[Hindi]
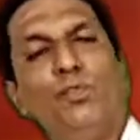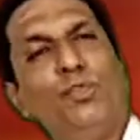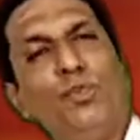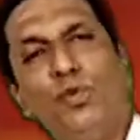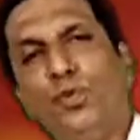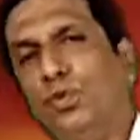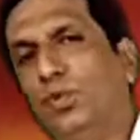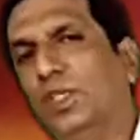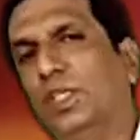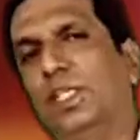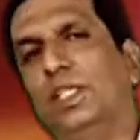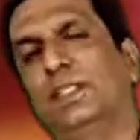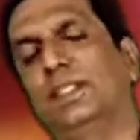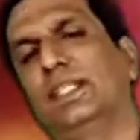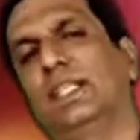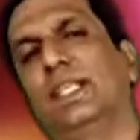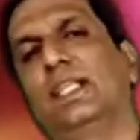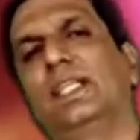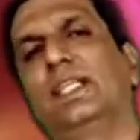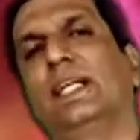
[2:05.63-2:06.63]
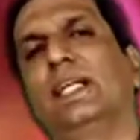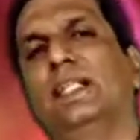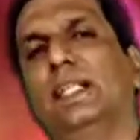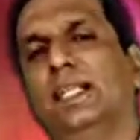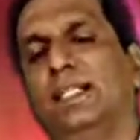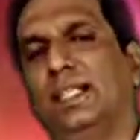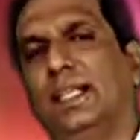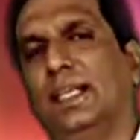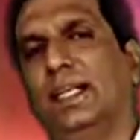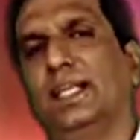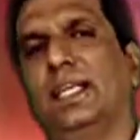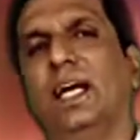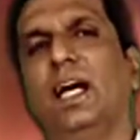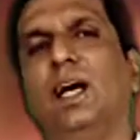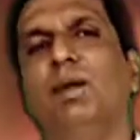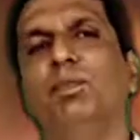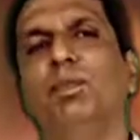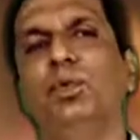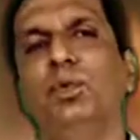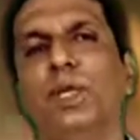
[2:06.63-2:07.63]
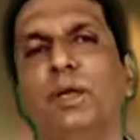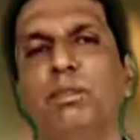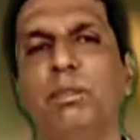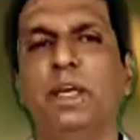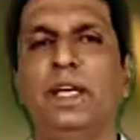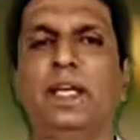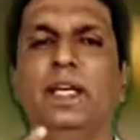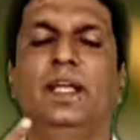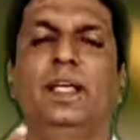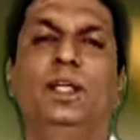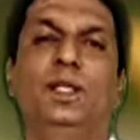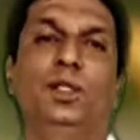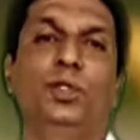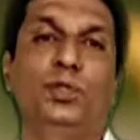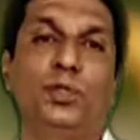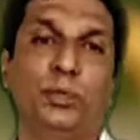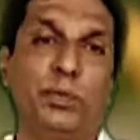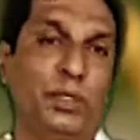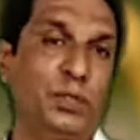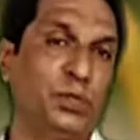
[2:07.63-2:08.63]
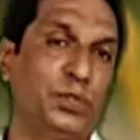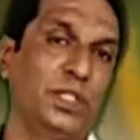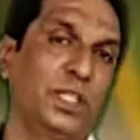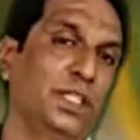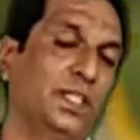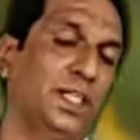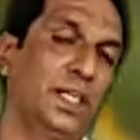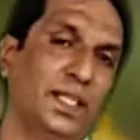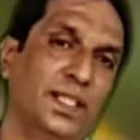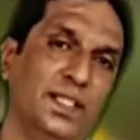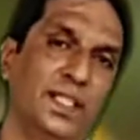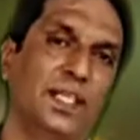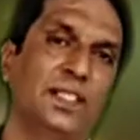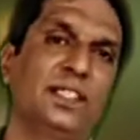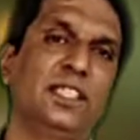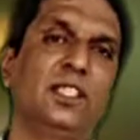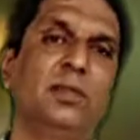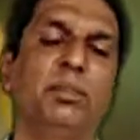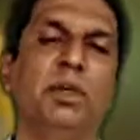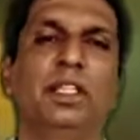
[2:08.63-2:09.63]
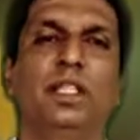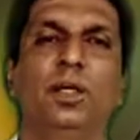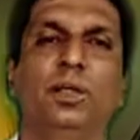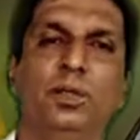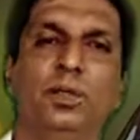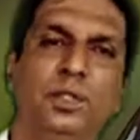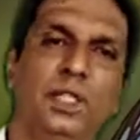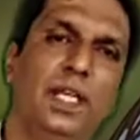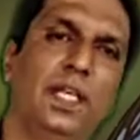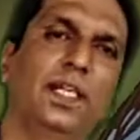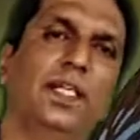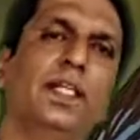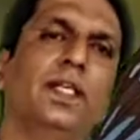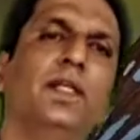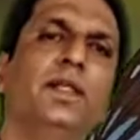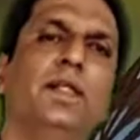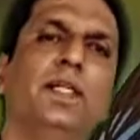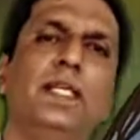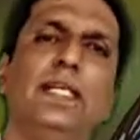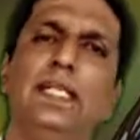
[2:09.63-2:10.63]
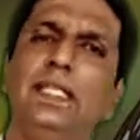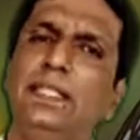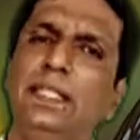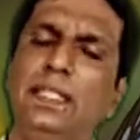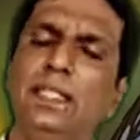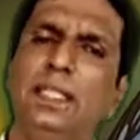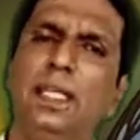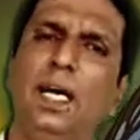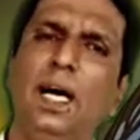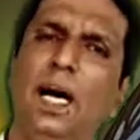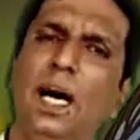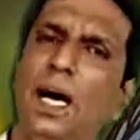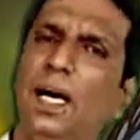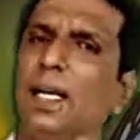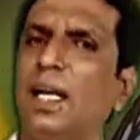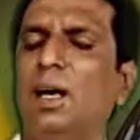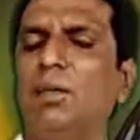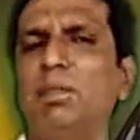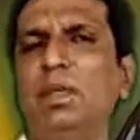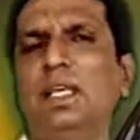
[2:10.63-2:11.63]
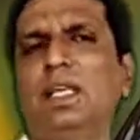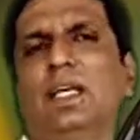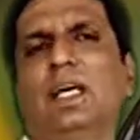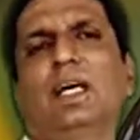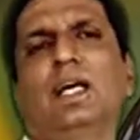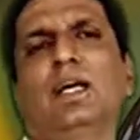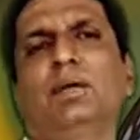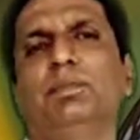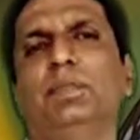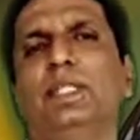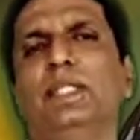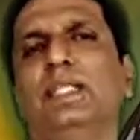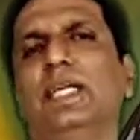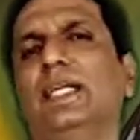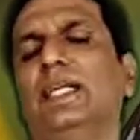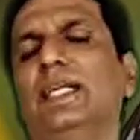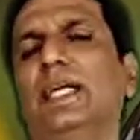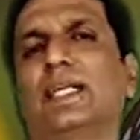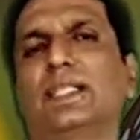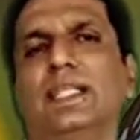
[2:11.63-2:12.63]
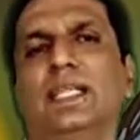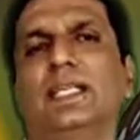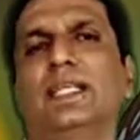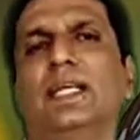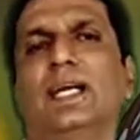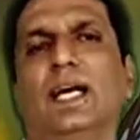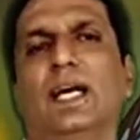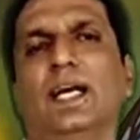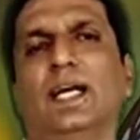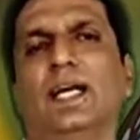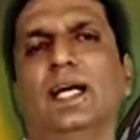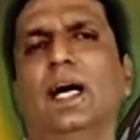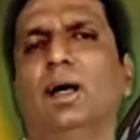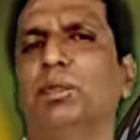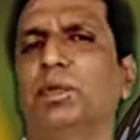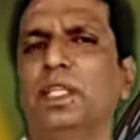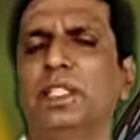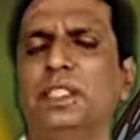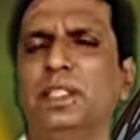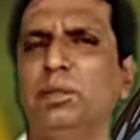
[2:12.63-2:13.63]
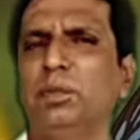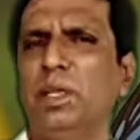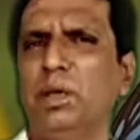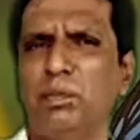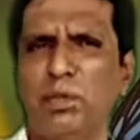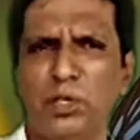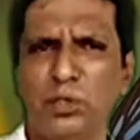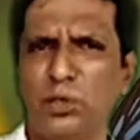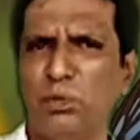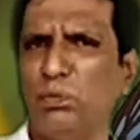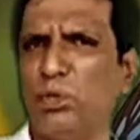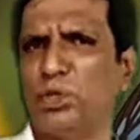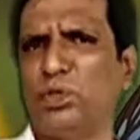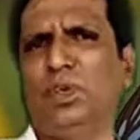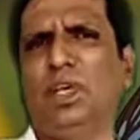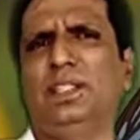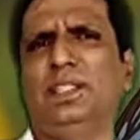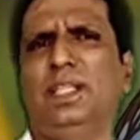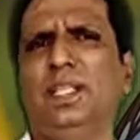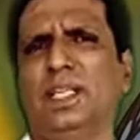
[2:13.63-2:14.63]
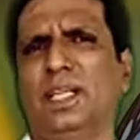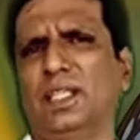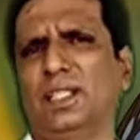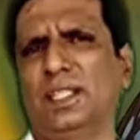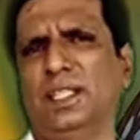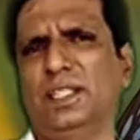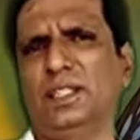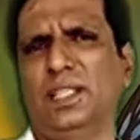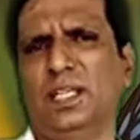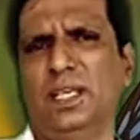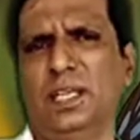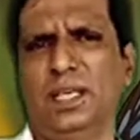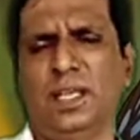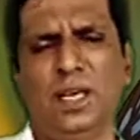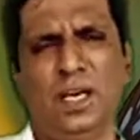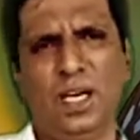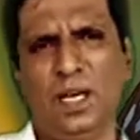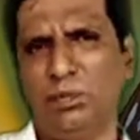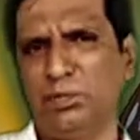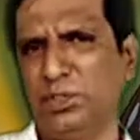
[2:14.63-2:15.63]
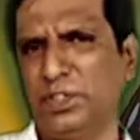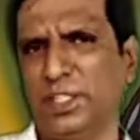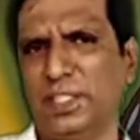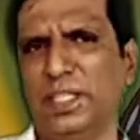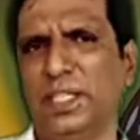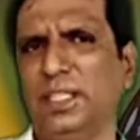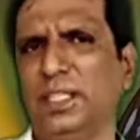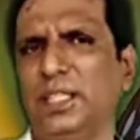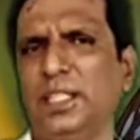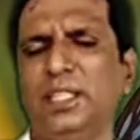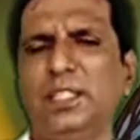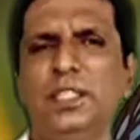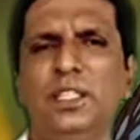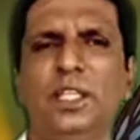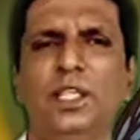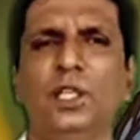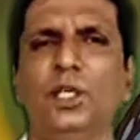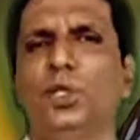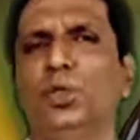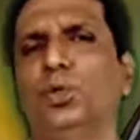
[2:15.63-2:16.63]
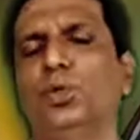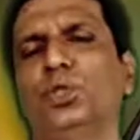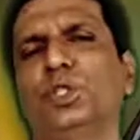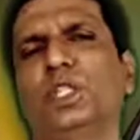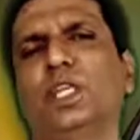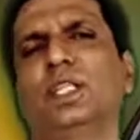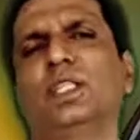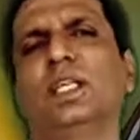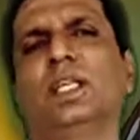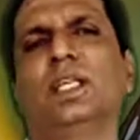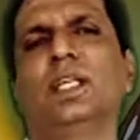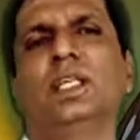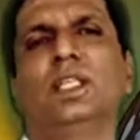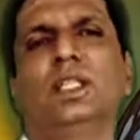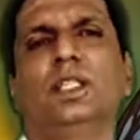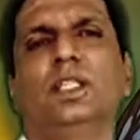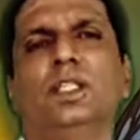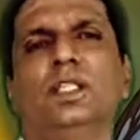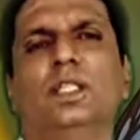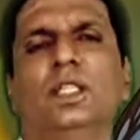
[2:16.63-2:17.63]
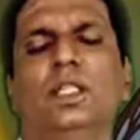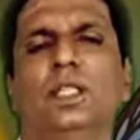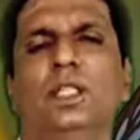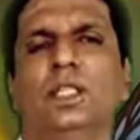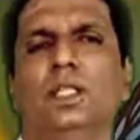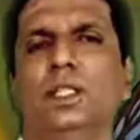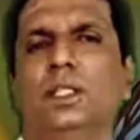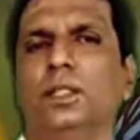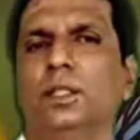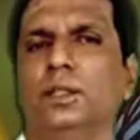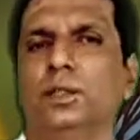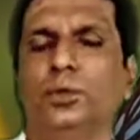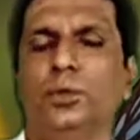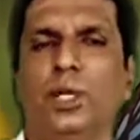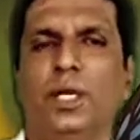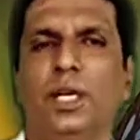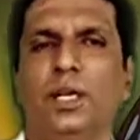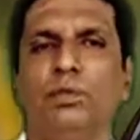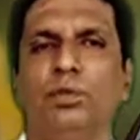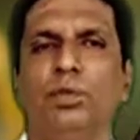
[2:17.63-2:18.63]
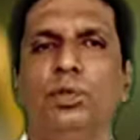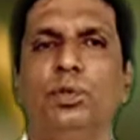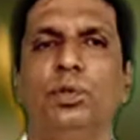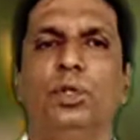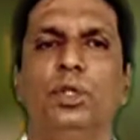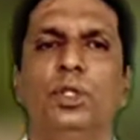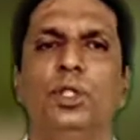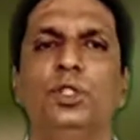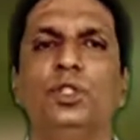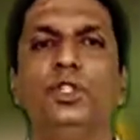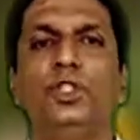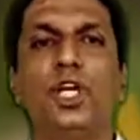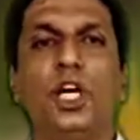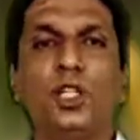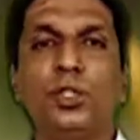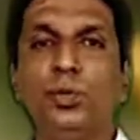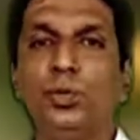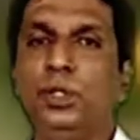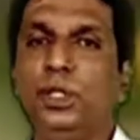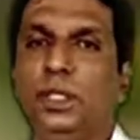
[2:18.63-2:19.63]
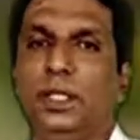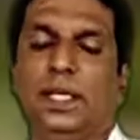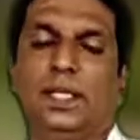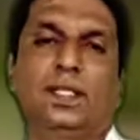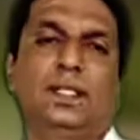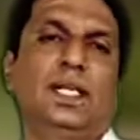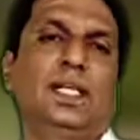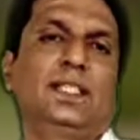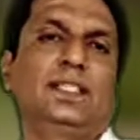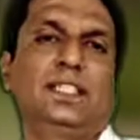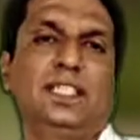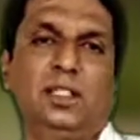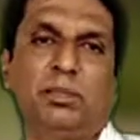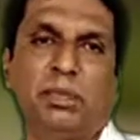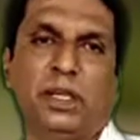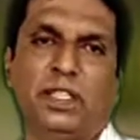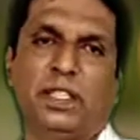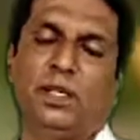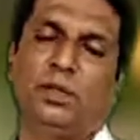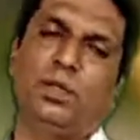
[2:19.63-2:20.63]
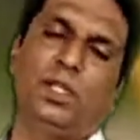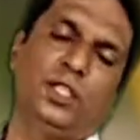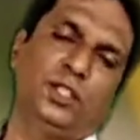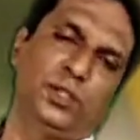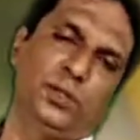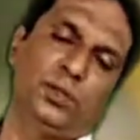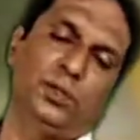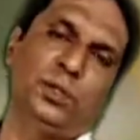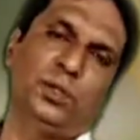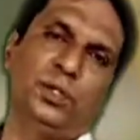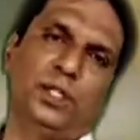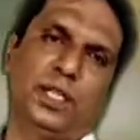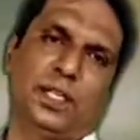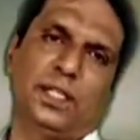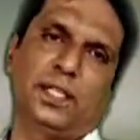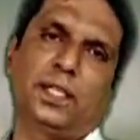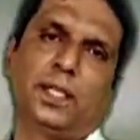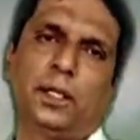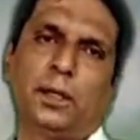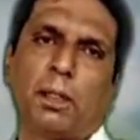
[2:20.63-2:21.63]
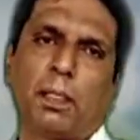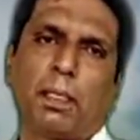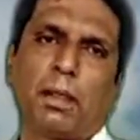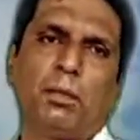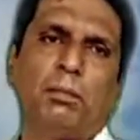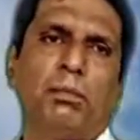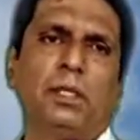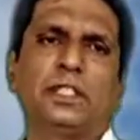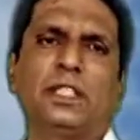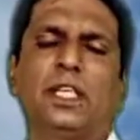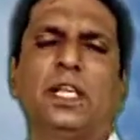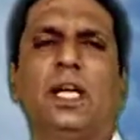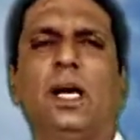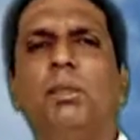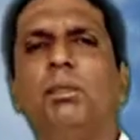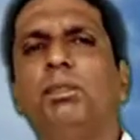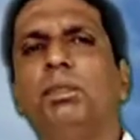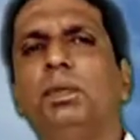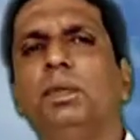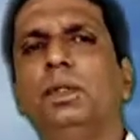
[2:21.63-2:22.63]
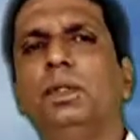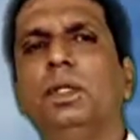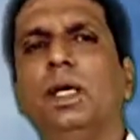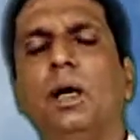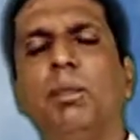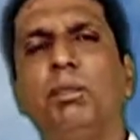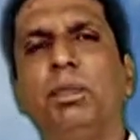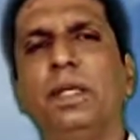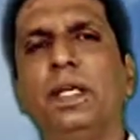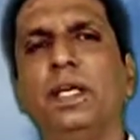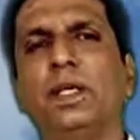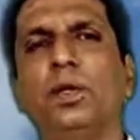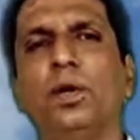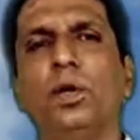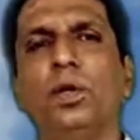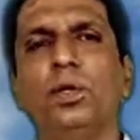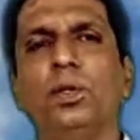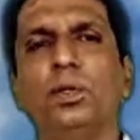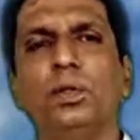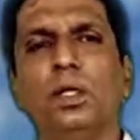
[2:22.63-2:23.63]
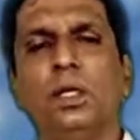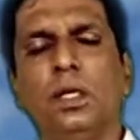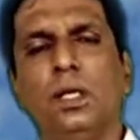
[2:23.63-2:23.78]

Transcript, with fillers: वो उनका ज़िक्र किया जाता है कि आप उन्हें पढ़ें तो फिर उसके अंदर एक तासीर पैदा हो जाएगी इसी तरह हर अमल का भी यही एक तरीका है आप किसी भी अमल को मुतवातर करते जाएं आप यकीन कीजिए उसके अंदर जो है वो जादुई एक तासीर पैदा होना शुरू हो जाएगी मसलन आप अपने गोल